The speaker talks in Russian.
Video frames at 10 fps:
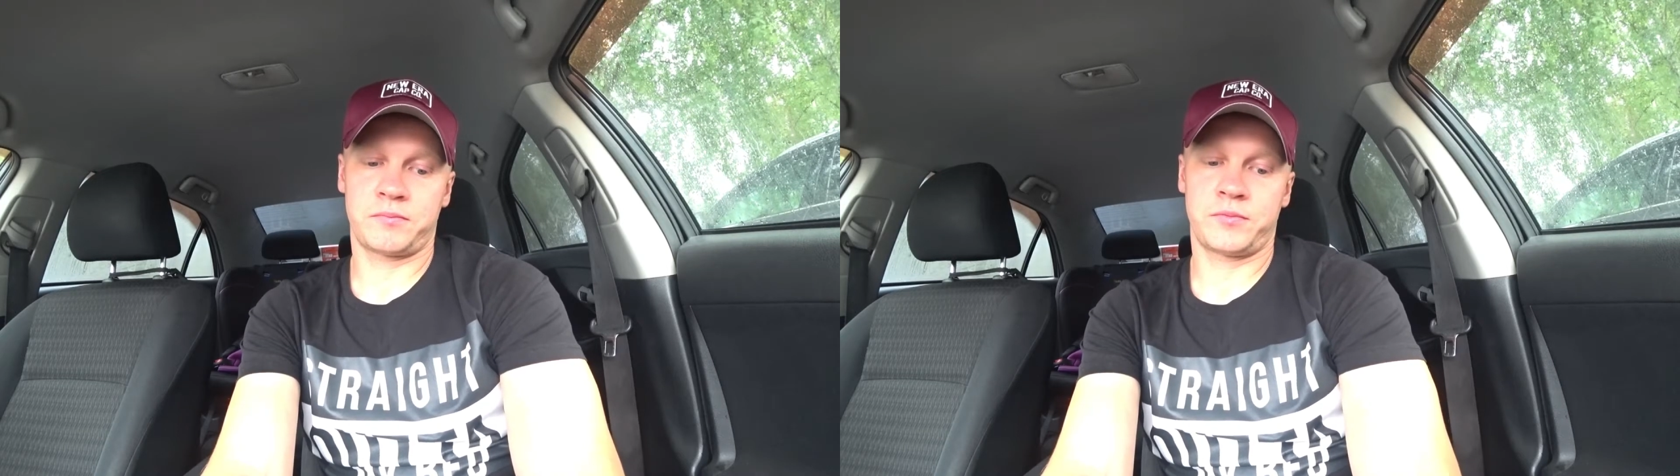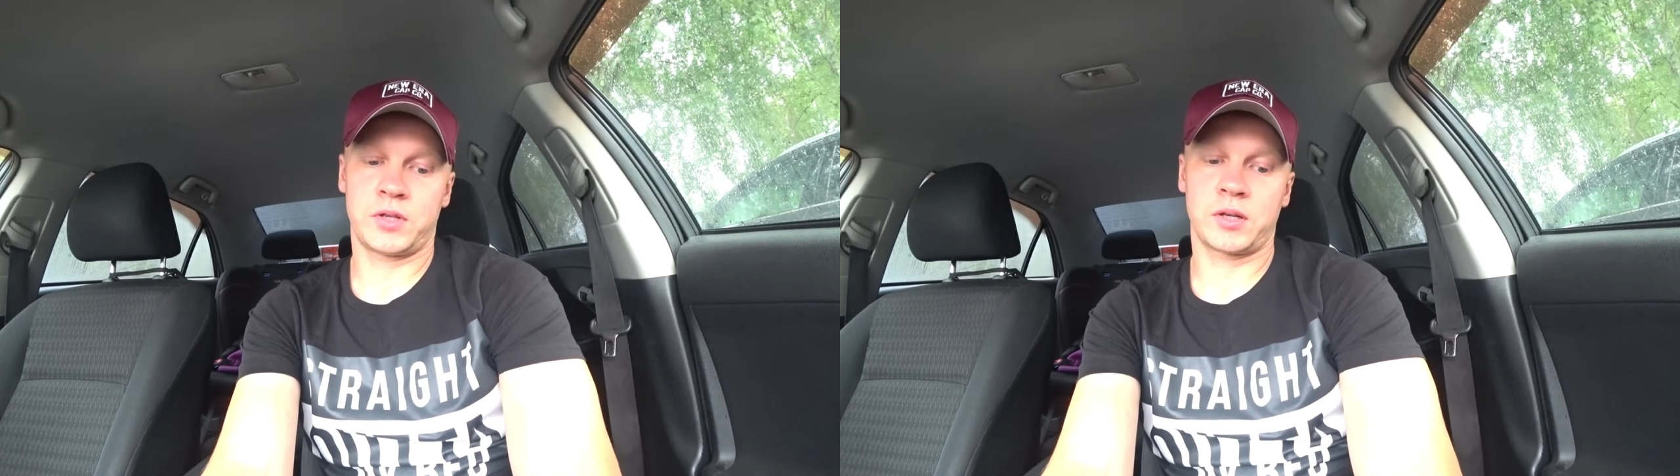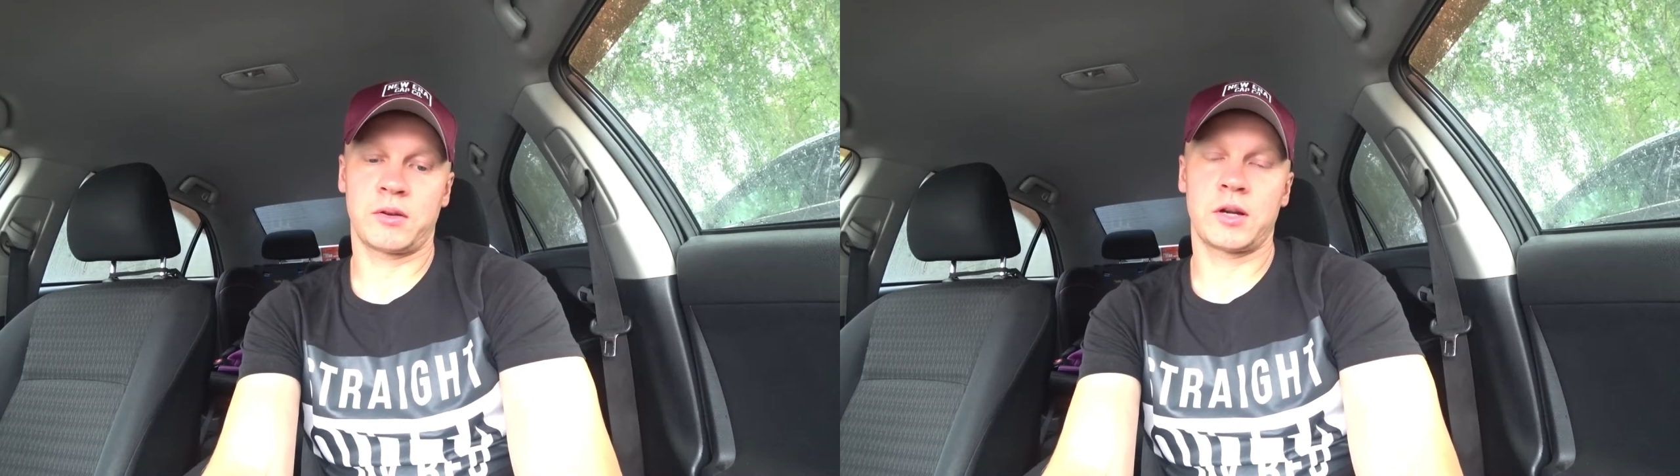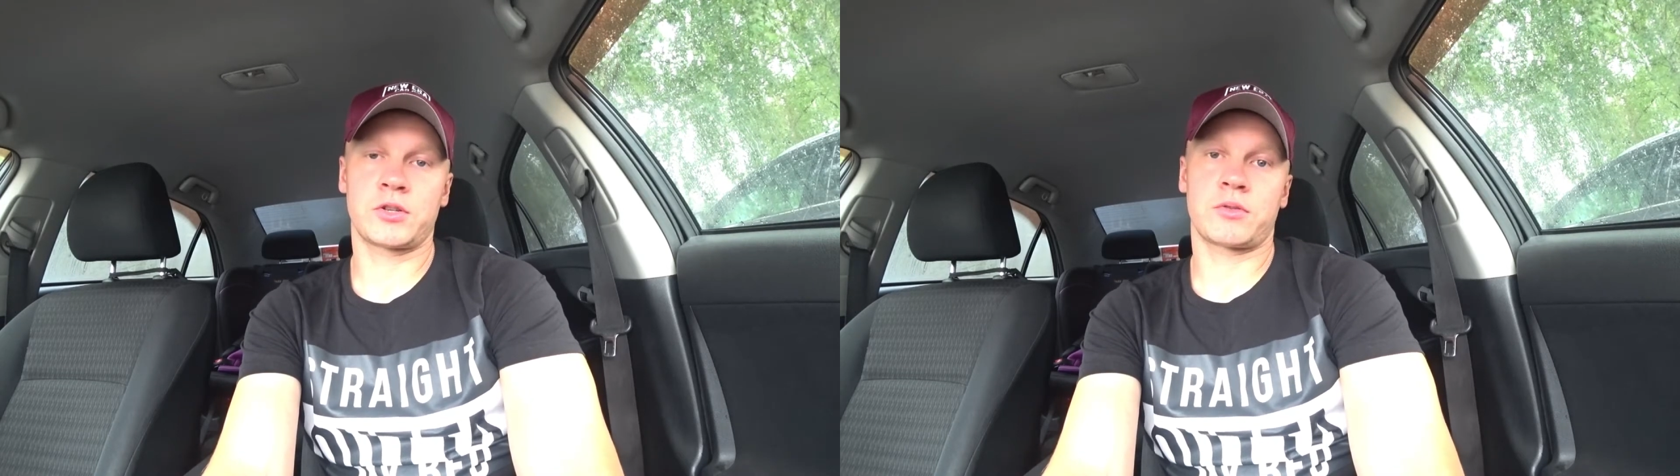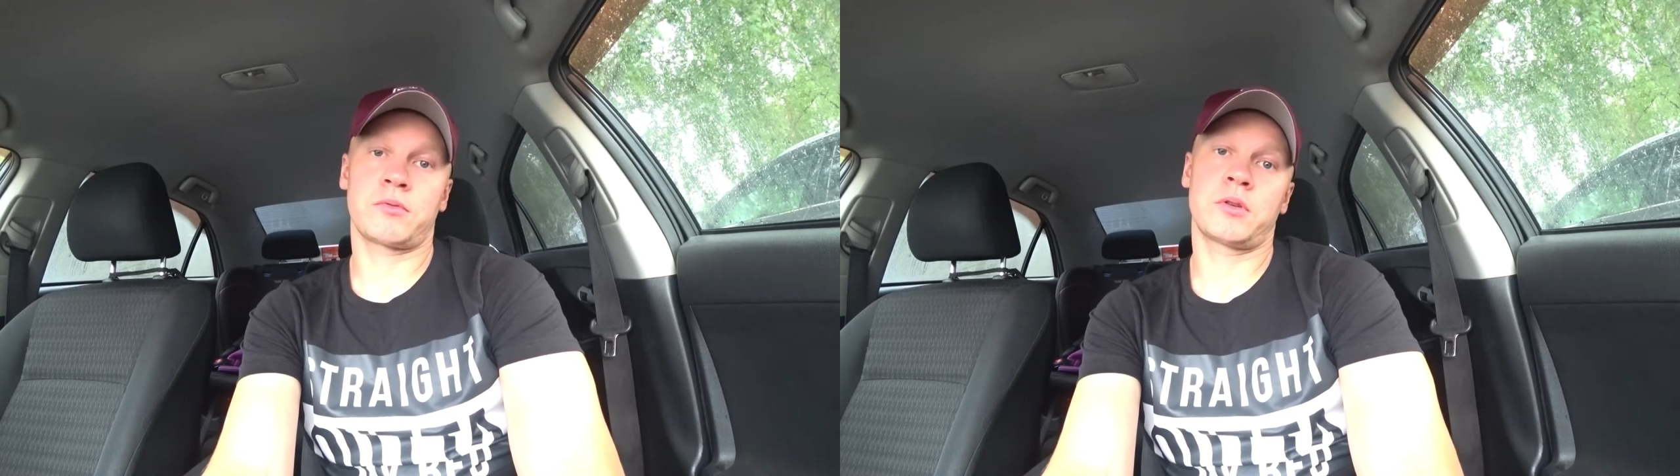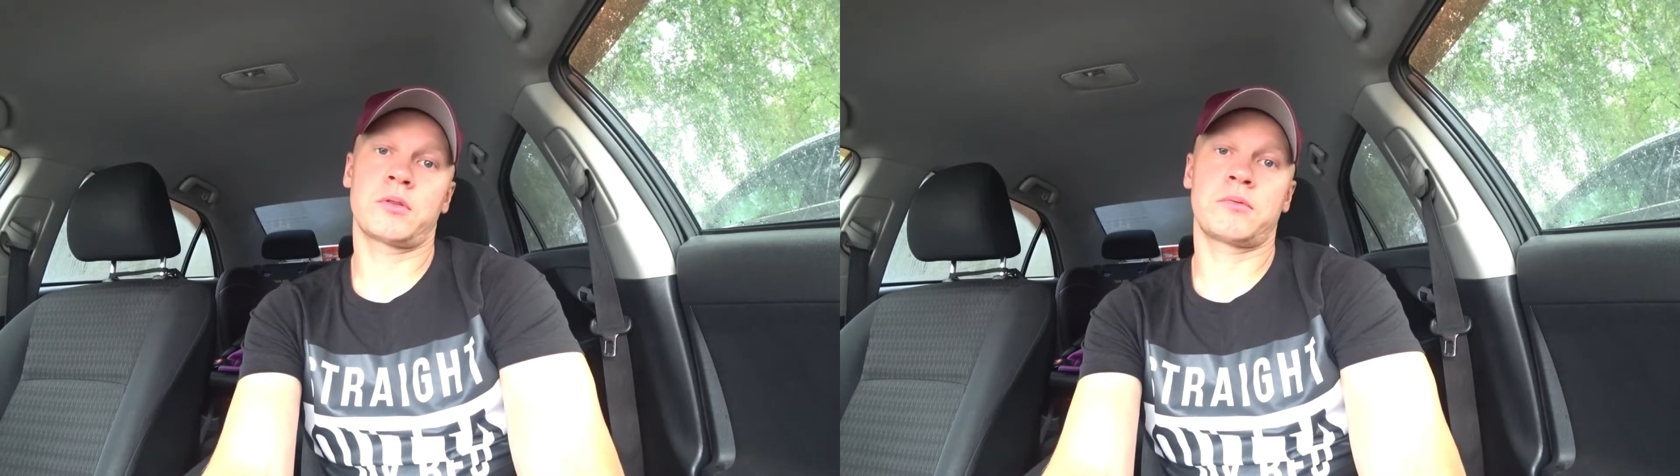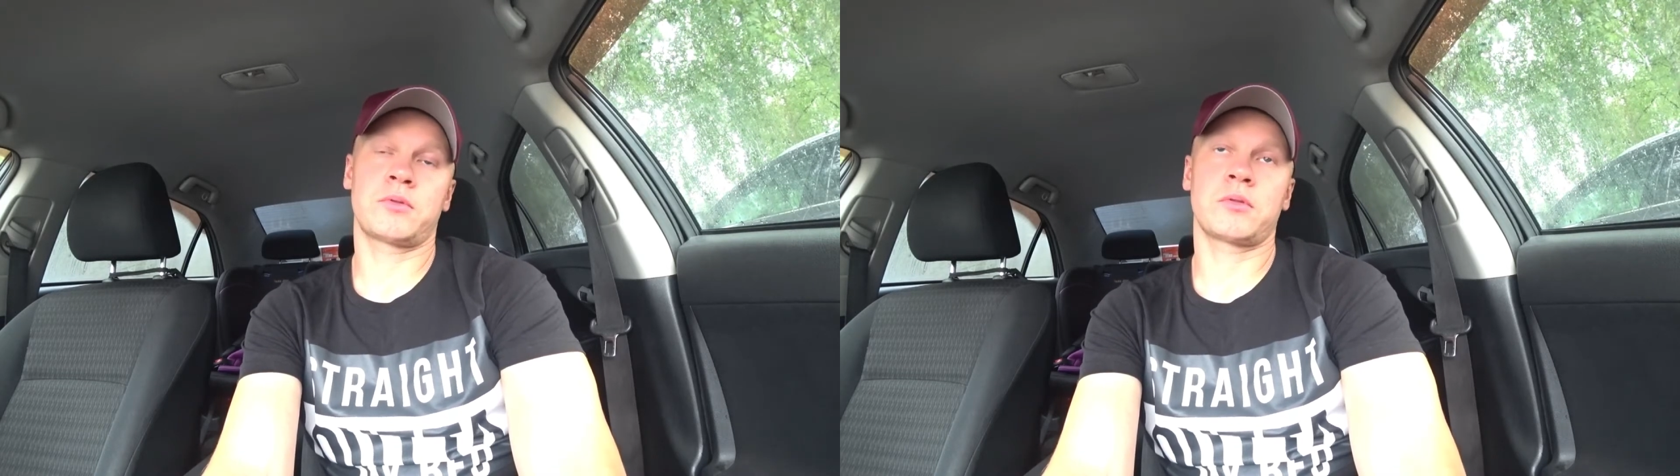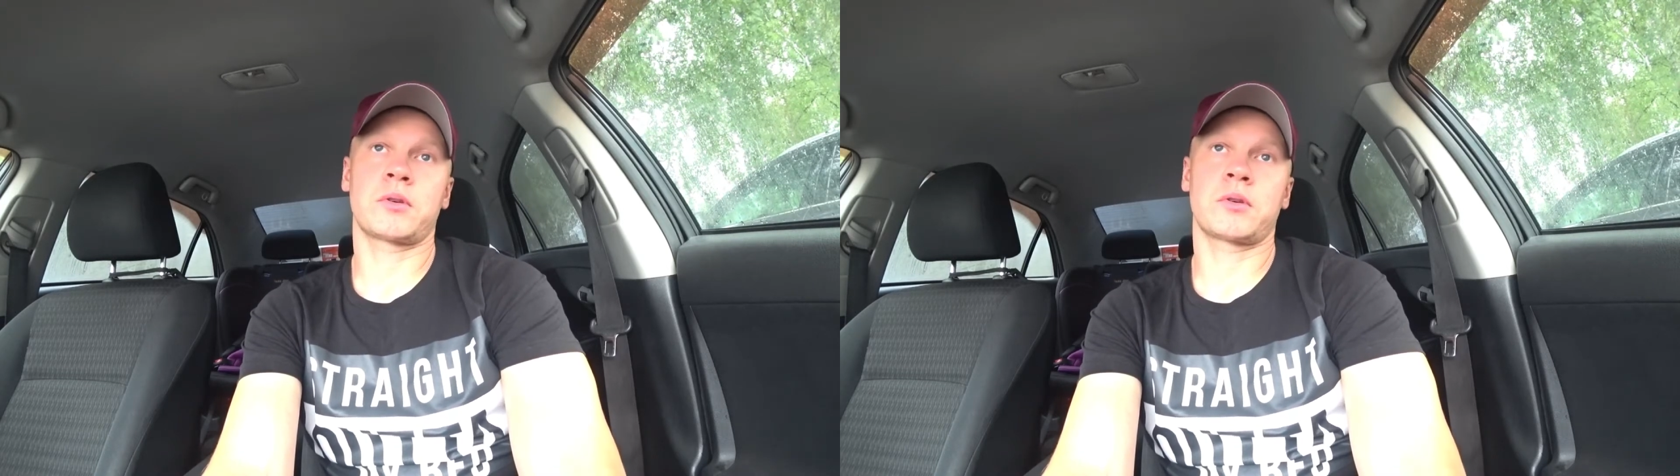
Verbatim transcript: все говорили, что вроде все